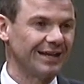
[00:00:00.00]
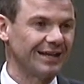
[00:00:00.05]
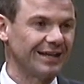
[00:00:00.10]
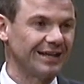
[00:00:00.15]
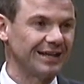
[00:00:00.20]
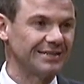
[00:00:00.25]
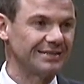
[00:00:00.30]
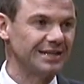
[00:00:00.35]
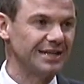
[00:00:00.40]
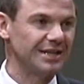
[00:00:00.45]

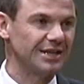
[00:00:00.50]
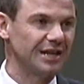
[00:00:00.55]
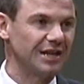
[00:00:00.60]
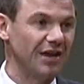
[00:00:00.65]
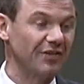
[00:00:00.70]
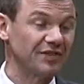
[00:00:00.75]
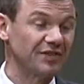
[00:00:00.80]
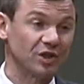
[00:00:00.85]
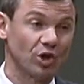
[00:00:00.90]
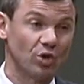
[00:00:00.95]
Das sind
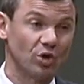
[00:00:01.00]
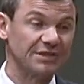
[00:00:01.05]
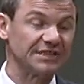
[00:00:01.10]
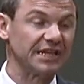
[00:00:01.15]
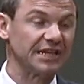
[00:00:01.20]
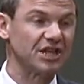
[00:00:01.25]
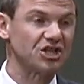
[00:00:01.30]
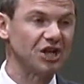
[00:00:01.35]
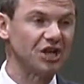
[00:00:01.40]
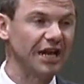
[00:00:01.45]
ganz große
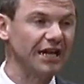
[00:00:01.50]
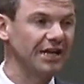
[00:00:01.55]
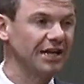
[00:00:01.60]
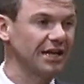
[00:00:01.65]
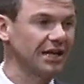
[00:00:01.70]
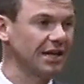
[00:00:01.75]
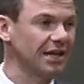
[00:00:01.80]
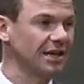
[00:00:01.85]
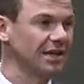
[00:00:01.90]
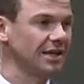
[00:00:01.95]

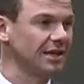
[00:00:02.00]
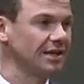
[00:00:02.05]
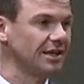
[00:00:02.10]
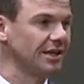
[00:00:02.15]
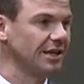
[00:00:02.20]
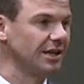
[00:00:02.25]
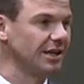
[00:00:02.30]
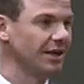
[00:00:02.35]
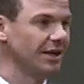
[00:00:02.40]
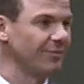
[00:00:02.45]
Geschenke,
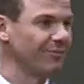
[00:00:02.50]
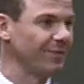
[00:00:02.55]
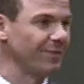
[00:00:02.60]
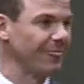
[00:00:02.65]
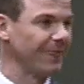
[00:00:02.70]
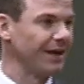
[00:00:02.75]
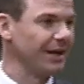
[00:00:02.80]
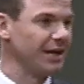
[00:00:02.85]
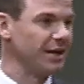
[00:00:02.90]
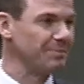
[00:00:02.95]
die
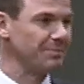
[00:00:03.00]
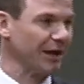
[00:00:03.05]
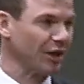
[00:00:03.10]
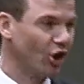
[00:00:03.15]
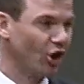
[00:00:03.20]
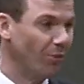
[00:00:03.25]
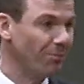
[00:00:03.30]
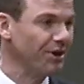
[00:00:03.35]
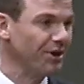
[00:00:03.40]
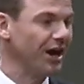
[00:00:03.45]
ich
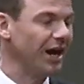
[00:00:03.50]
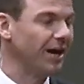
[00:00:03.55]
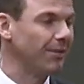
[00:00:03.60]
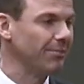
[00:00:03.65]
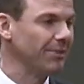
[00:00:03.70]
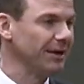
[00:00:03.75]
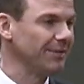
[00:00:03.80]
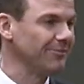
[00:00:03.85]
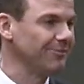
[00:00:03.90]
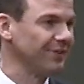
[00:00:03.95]
bekommen
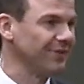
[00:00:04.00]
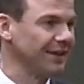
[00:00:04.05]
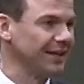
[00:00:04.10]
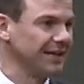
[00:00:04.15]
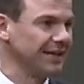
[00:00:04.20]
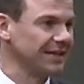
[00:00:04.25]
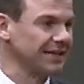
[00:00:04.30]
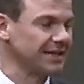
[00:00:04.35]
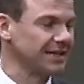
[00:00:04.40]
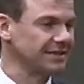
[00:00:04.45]
habe.
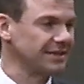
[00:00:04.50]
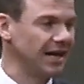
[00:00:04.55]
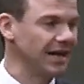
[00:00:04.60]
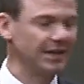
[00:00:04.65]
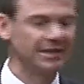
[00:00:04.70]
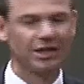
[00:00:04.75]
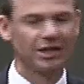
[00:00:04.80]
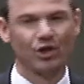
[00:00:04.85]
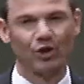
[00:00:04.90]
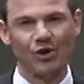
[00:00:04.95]
Das
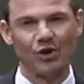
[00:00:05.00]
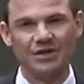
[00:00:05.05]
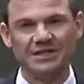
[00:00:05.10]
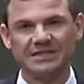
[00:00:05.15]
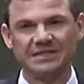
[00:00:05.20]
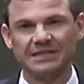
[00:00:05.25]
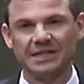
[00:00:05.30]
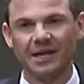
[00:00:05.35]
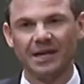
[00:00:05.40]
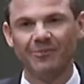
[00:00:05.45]

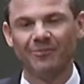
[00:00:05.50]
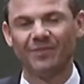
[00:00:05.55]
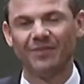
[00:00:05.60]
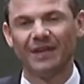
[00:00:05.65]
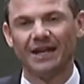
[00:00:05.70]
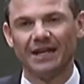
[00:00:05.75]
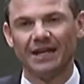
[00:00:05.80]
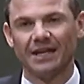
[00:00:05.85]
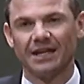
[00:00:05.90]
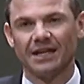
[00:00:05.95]
allergrößte,
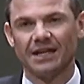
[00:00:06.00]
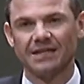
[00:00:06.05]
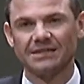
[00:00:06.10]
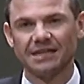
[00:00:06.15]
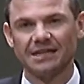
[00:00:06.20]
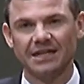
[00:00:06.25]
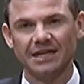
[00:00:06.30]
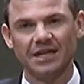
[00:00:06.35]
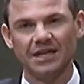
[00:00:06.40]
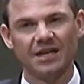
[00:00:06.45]
das
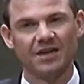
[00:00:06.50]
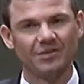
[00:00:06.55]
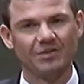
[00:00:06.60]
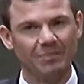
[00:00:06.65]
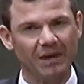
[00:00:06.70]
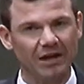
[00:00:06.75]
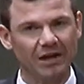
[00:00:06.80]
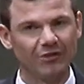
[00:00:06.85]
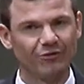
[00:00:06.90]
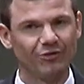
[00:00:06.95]
liegt jetzt
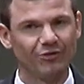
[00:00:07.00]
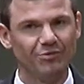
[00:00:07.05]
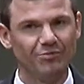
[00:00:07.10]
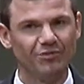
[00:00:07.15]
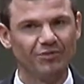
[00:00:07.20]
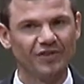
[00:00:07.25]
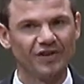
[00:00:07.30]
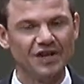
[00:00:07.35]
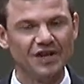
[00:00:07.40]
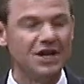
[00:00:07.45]
bald
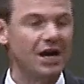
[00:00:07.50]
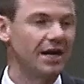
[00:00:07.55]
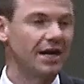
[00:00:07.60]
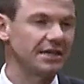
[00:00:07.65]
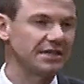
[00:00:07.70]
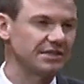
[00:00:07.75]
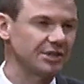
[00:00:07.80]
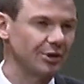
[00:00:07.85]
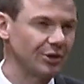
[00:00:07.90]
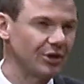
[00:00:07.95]
15
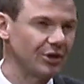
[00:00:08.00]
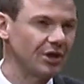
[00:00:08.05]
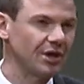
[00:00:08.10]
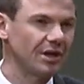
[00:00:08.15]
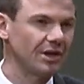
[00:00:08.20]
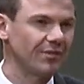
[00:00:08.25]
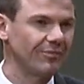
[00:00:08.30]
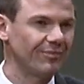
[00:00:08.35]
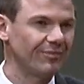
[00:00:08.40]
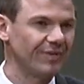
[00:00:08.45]
Jahre
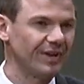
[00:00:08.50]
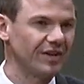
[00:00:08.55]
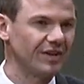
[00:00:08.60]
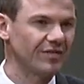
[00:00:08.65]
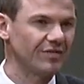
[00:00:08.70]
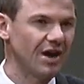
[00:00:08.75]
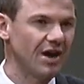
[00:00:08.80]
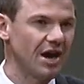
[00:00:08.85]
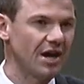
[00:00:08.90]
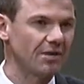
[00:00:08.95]
zurück.
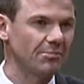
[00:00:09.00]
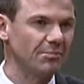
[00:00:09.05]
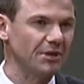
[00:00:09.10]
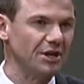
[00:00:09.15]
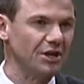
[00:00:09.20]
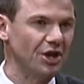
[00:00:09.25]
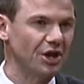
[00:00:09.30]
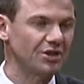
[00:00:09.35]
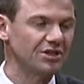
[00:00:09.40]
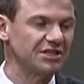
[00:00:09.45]
Es war mit
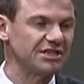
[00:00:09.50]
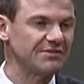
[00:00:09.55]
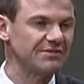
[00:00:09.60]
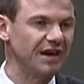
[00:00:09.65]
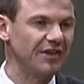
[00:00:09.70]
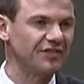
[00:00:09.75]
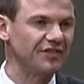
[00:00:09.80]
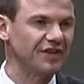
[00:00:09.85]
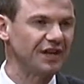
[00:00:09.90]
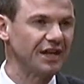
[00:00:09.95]

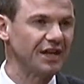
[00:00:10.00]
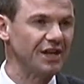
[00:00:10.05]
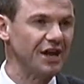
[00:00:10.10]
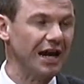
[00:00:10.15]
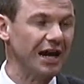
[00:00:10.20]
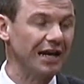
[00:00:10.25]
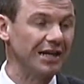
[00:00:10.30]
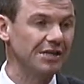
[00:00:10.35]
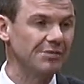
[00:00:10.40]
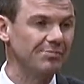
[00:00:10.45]

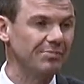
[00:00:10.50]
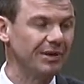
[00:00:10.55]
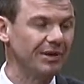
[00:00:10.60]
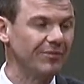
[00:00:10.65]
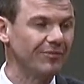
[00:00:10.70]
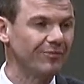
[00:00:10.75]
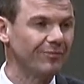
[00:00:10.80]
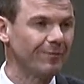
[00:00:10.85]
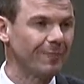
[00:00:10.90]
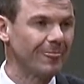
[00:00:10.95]
29,5.
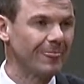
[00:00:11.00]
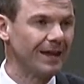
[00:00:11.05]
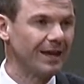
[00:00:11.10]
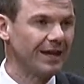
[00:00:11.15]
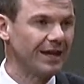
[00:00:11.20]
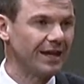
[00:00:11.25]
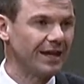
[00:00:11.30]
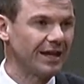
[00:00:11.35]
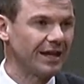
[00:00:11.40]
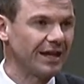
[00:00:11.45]

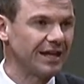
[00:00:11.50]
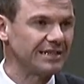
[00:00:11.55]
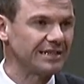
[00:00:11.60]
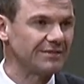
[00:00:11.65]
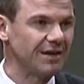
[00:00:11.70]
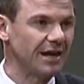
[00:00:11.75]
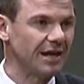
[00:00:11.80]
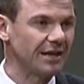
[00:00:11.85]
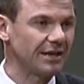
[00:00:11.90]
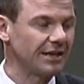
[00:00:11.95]
Es
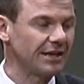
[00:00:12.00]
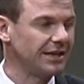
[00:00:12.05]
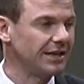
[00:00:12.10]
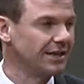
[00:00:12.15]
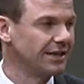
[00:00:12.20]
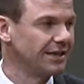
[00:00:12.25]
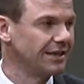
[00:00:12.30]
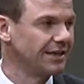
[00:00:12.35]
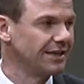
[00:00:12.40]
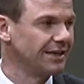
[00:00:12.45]
war
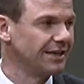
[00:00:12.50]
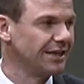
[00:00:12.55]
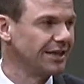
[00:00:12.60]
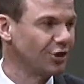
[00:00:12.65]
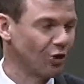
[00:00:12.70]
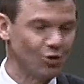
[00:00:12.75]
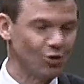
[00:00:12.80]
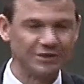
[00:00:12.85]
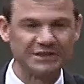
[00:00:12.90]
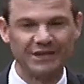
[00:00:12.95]
die
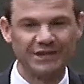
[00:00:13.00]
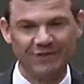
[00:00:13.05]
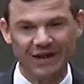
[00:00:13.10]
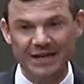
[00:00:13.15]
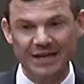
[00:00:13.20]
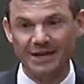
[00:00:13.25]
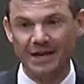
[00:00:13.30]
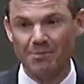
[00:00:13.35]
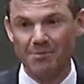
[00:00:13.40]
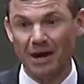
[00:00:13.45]
große
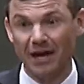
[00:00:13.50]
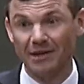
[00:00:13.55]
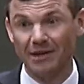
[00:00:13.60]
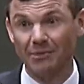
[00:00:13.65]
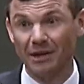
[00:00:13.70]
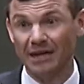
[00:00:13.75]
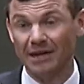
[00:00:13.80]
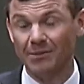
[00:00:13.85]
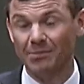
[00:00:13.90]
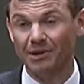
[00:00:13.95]
Wende in meinem
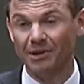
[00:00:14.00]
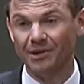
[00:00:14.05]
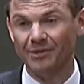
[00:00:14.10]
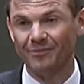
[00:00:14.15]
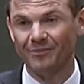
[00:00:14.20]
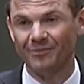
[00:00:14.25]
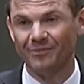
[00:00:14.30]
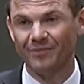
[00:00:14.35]
Leben.